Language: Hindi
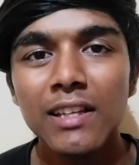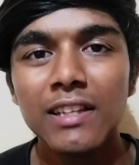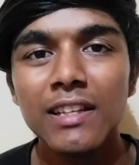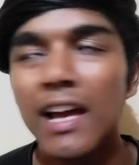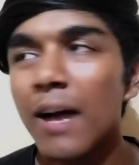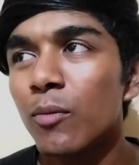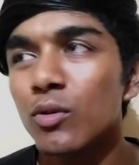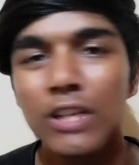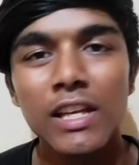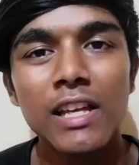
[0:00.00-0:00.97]
ये आपको
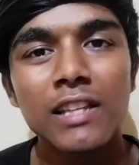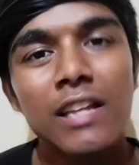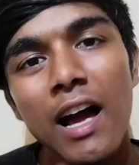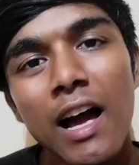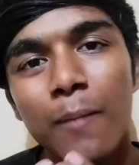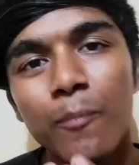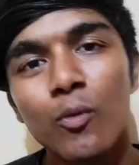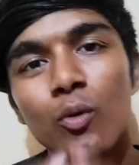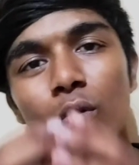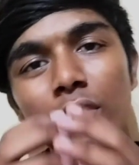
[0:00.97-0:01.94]
चाहिए था
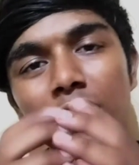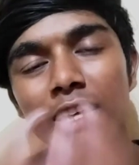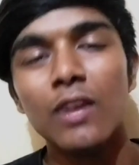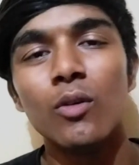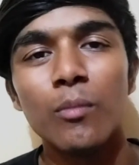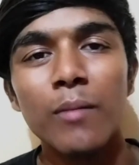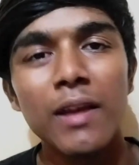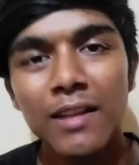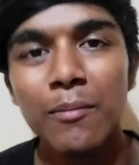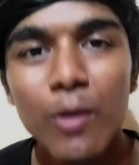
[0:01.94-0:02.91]
आपको ये लो मैं
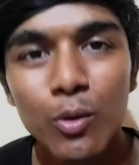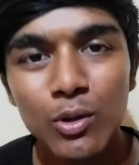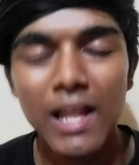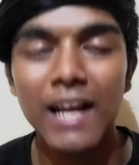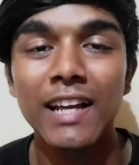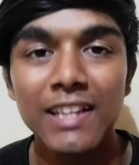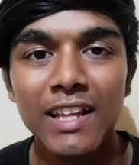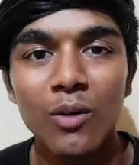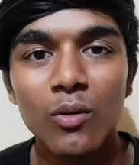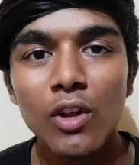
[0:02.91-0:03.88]
मैं खुद ला के दे
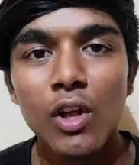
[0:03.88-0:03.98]
रहा हूँ